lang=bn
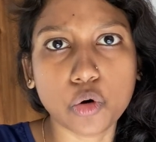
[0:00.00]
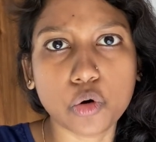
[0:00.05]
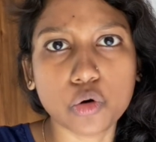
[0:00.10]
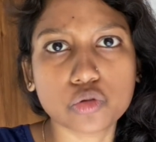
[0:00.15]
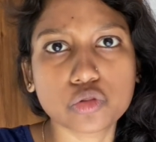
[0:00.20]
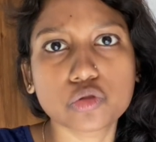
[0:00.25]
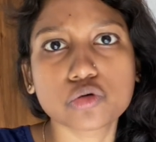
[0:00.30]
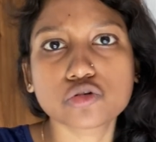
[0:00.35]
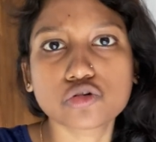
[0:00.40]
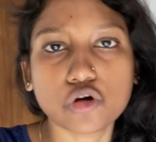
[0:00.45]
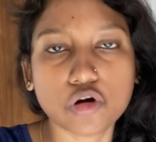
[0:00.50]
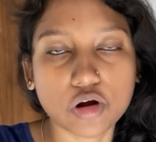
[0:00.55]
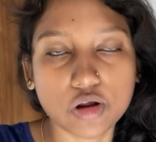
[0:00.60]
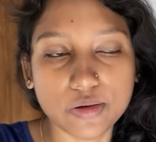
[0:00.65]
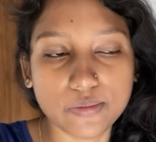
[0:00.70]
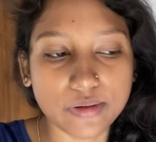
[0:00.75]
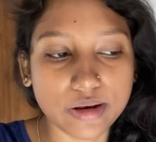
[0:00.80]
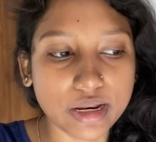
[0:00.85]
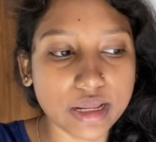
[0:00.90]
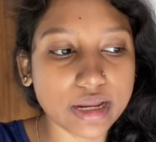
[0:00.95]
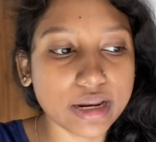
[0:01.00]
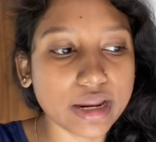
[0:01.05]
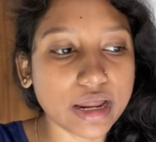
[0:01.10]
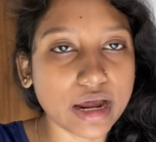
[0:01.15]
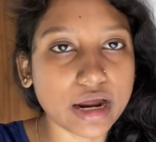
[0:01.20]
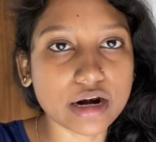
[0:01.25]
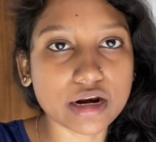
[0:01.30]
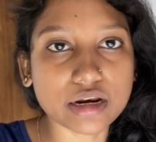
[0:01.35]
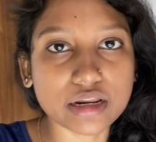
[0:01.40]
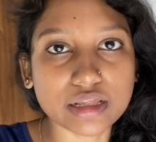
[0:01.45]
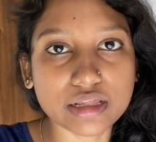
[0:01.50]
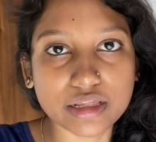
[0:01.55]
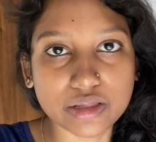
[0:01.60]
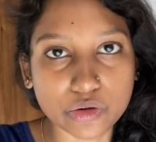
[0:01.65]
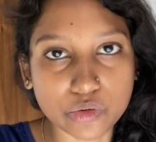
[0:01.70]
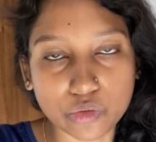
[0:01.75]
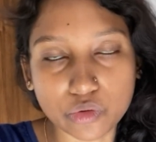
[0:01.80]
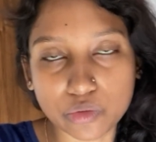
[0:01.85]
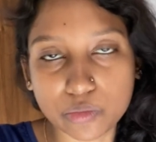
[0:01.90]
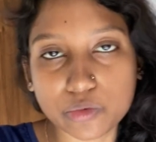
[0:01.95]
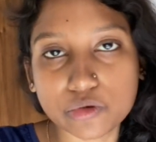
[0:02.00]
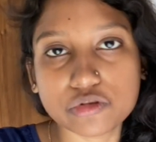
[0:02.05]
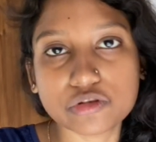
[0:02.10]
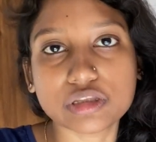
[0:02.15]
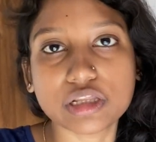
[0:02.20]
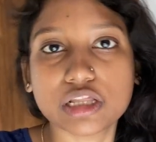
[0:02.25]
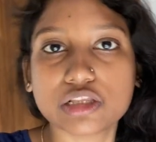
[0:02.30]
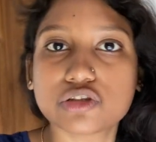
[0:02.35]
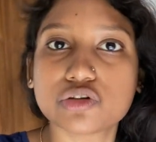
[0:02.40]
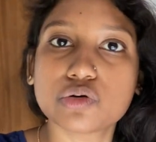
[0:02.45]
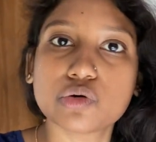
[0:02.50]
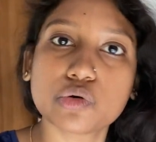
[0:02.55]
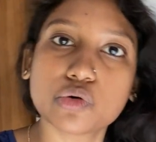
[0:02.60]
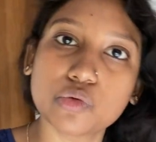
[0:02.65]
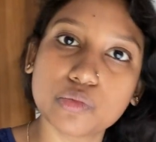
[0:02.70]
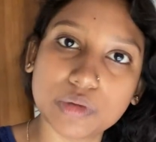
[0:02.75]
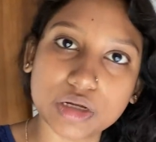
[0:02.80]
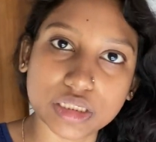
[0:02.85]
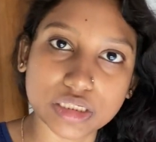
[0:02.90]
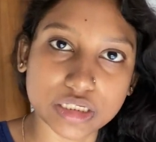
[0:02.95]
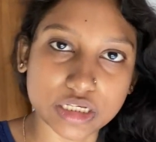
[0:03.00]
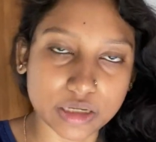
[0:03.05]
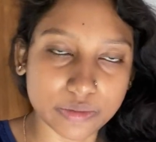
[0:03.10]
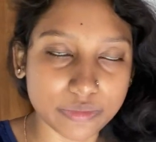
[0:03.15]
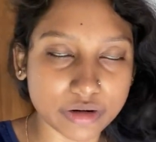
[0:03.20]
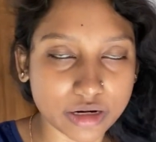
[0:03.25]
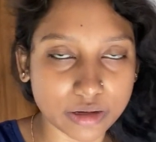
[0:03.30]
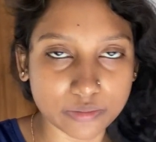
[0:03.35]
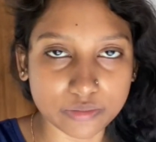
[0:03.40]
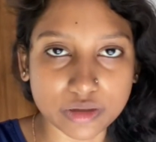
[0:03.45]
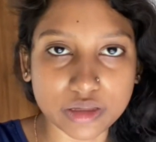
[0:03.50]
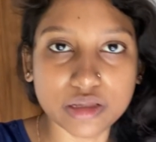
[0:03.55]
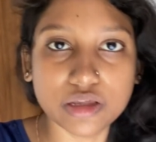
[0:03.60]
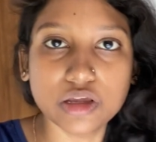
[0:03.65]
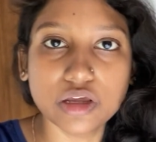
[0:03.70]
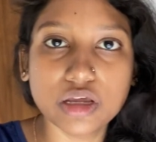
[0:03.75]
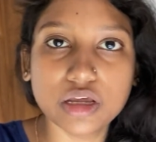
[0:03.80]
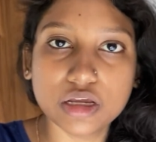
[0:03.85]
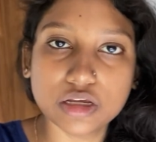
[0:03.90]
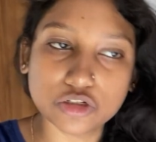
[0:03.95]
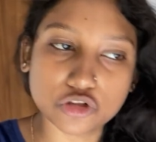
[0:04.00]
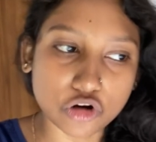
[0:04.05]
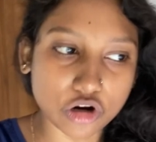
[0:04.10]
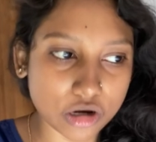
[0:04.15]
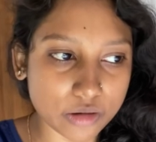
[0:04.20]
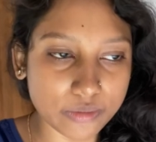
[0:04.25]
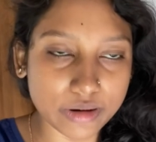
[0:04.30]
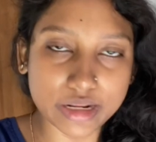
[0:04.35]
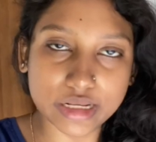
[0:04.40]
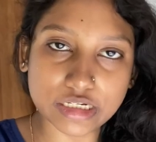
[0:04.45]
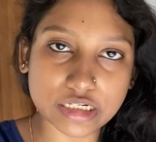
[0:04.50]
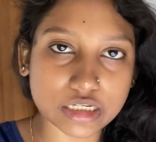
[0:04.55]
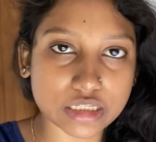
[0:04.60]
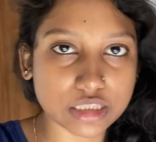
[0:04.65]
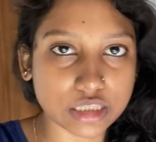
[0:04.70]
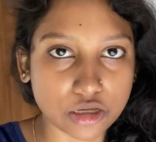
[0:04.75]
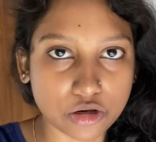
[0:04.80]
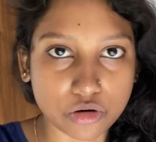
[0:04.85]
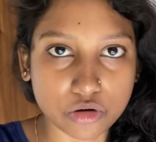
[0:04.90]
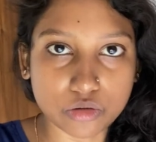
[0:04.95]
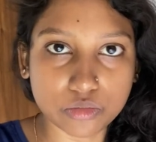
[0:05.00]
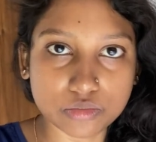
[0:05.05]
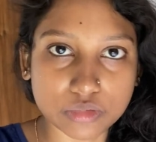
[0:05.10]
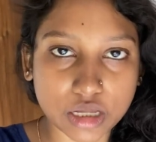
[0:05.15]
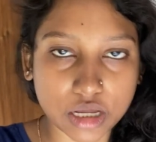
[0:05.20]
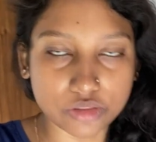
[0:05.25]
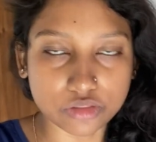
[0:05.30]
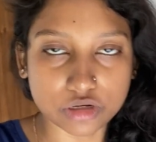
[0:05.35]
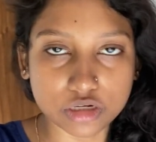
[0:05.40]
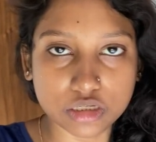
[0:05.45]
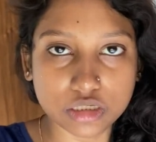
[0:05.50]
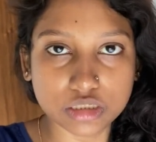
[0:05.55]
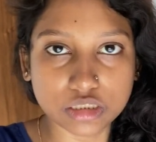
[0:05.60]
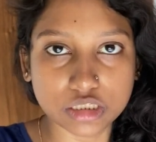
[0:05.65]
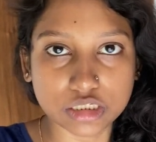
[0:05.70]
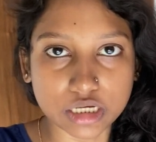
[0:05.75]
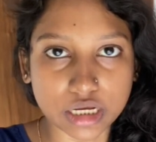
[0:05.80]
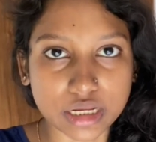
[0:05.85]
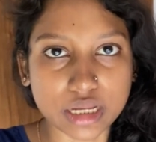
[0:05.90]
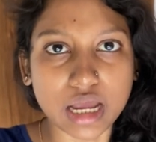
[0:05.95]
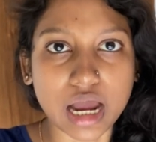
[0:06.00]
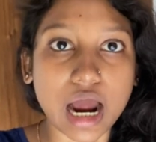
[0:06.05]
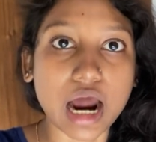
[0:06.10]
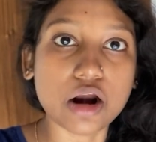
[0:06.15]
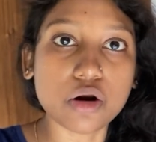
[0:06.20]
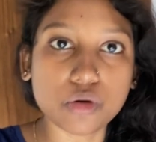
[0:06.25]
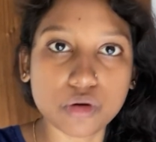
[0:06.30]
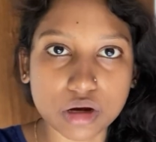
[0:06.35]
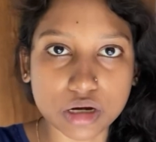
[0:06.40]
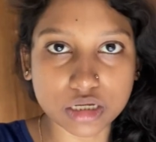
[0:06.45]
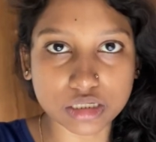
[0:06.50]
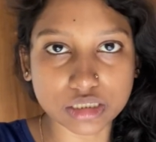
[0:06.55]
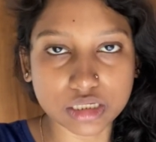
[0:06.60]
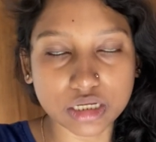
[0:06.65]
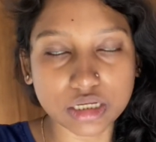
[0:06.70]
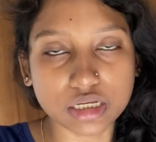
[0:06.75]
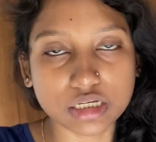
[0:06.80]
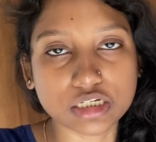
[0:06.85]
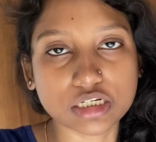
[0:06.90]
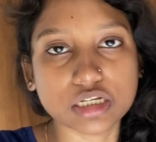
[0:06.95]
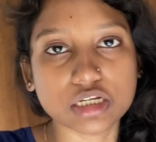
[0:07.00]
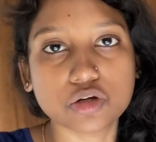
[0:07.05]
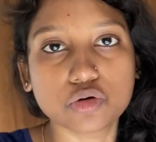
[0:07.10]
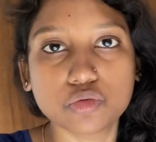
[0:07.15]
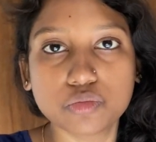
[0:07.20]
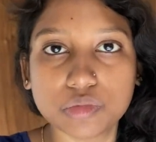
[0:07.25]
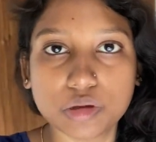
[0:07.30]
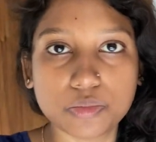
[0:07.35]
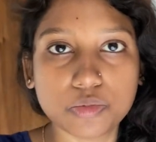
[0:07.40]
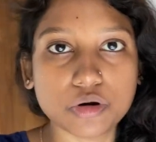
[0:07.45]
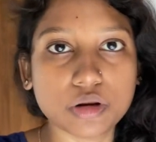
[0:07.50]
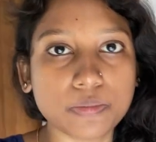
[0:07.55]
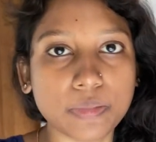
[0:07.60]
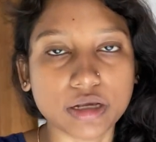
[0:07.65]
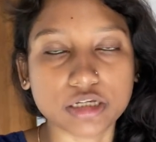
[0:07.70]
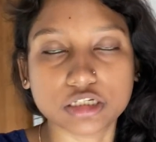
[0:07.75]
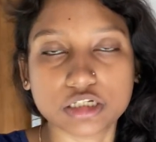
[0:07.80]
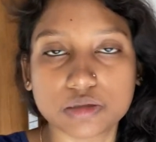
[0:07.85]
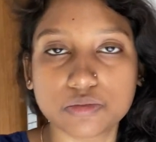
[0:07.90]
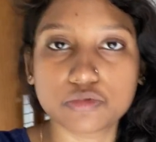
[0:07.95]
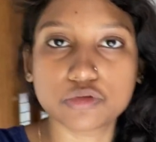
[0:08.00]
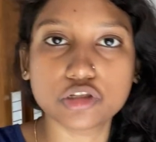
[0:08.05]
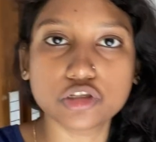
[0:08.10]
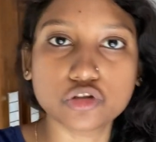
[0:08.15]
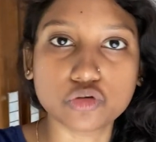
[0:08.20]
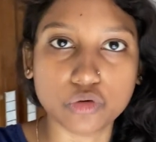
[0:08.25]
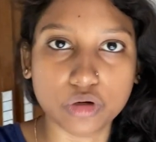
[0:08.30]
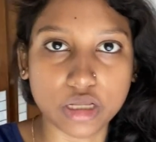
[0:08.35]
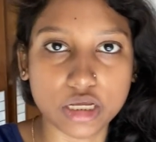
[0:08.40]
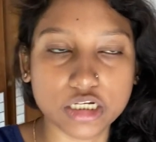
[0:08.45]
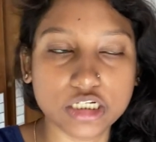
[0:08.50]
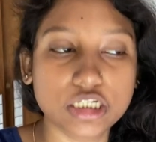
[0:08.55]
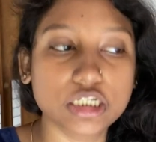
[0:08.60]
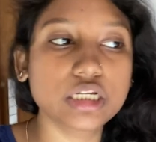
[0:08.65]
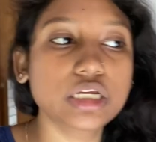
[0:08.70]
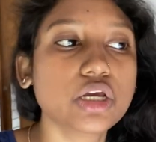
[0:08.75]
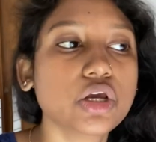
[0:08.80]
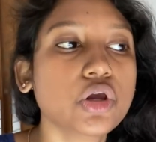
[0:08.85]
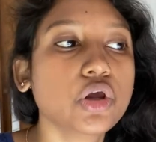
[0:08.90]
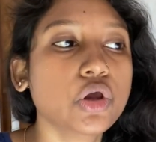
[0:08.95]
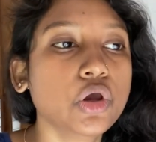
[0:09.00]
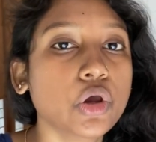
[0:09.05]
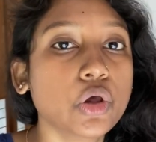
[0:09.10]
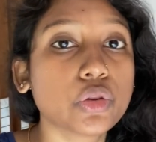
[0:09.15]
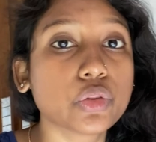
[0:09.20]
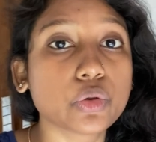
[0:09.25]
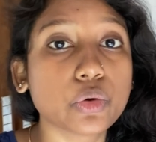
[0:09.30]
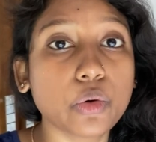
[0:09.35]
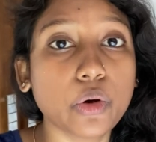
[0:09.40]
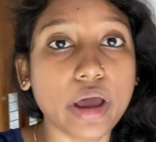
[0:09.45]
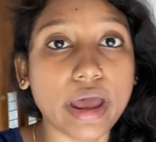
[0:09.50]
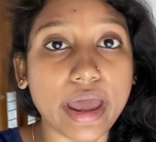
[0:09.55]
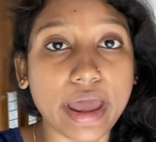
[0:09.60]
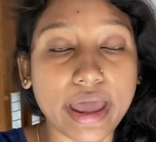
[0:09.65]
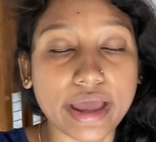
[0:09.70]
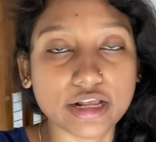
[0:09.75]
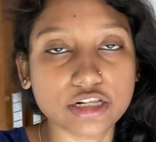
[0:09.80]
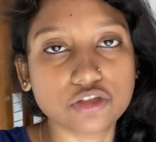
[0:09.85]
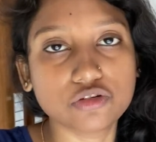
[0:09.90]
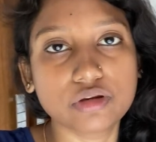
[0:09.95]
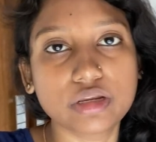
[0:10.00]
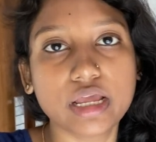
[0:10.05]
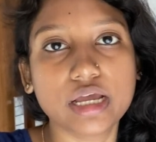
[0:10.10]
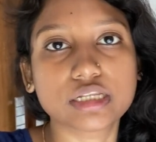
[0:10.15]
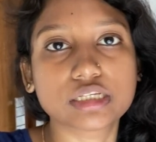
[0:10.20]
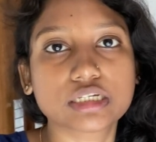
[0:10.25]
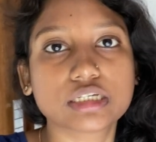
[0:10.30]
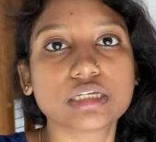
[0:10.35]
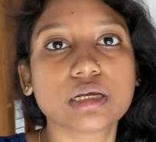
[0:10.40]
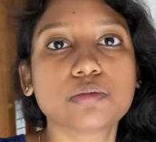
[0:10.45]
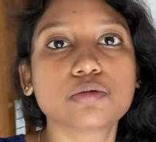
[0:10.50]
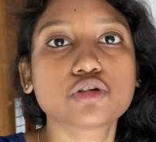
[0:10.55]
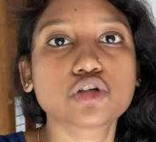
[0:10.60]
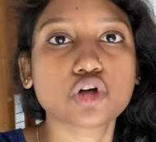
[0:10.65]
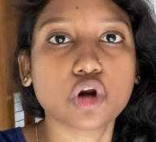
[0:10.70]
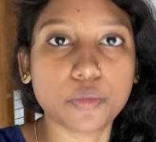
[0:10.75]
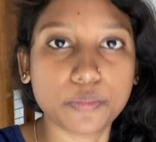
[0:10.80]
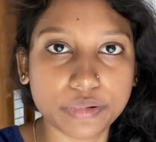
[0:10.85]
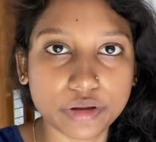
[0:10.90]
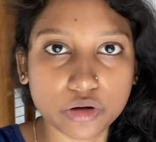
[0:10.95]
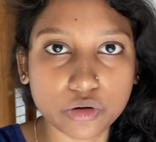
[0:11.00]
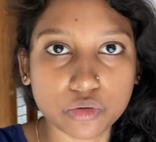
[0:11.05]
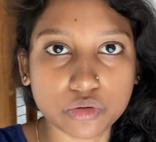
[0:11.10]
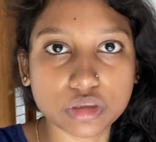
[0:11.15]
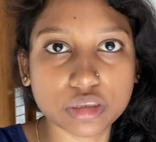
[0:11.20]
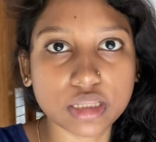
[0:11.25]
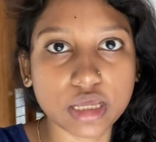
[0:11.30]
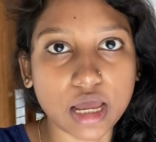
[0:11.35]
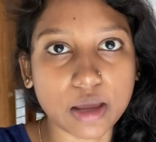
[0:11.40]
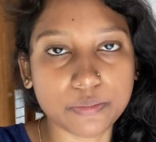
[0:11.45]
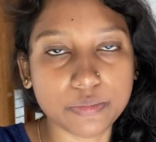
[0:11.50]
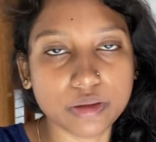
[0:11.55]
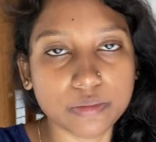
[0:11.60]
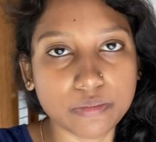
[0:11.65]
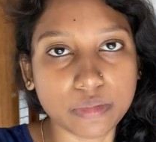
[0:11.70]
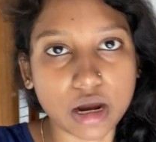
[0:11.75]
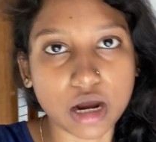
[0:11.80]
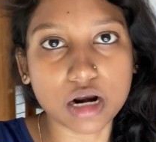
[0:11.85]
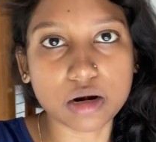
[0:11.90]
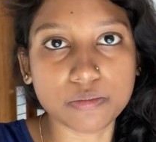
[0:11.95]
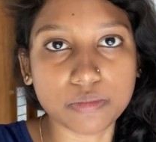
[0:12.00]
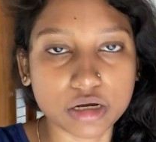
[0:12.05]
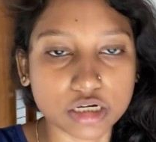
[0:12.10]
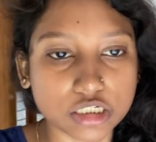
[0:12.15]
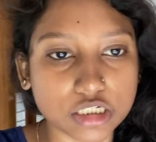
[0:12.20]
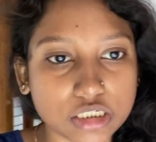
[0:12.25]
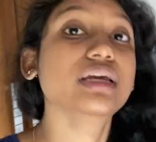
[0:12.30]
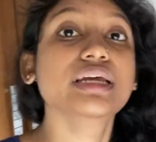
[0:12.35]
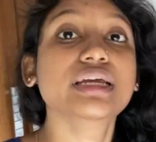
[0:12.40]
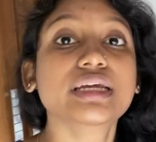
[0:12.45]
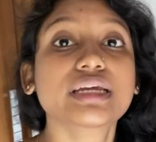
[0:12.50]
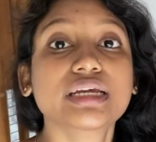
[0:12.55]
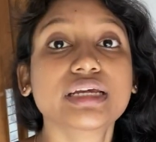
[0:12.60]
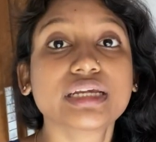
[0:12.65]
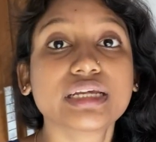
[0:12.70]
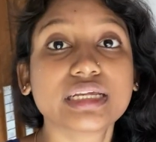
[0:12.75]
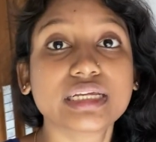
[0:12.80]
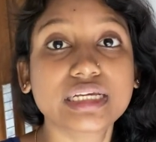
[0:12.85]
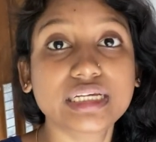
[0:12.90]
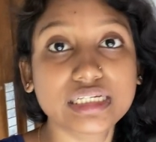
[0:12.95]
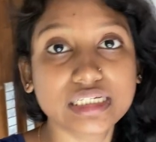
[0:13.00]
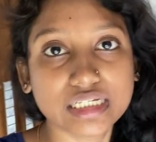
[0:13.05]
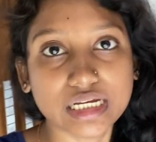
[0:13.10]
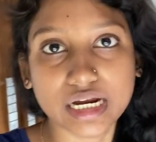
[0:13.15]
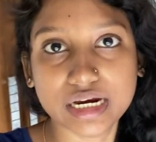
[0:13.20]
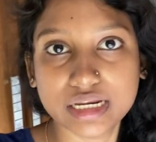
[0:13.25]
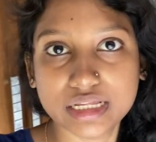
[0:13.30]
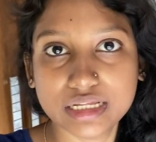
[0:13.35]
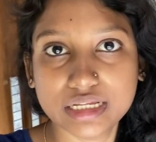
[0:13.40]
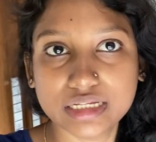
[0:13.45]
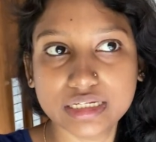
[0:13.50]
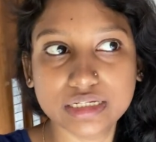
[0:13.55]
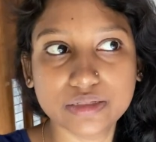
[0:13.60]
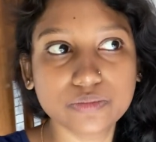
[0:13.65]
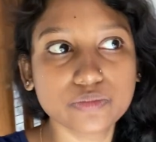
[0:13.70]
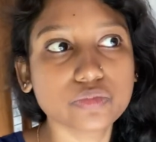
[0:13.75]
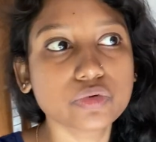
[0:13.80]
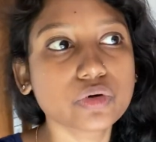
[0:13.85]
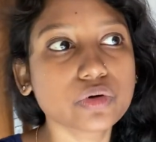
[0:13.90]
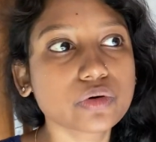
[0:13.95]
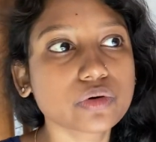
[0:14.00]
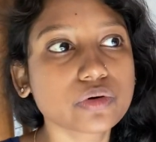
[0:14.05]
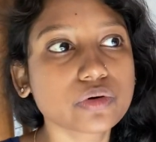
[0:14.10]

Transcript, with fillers: অত সকালবেলায় আর কি করব তো তার জন্য ঘুমাচ্ছিলাম এটা আমি সকালবেলা এসে এরকম তাড়াতাড়ি যাই আরও আগে যাই এসে ঘুমিয়ে পড়ি পাঁচটার মধ্যে চলে আসি তো অ্যাকচুয়ালি আজকে যাব শপিং করতে আমি মার মাসি কি শাড়ি কিনবো